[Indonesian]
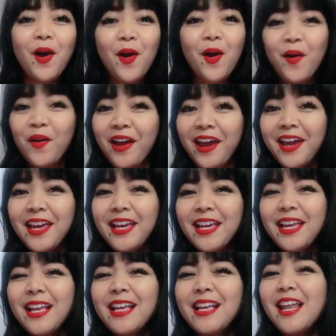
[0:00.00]
Oke,
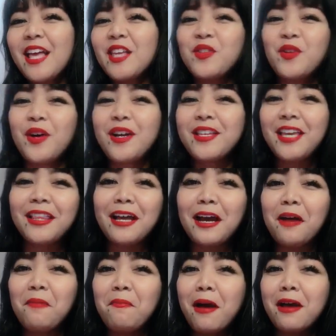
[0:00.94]
langsung aja kita
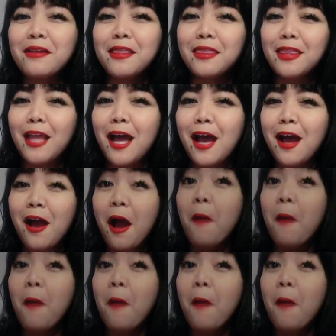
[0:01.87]
ngebahas tentang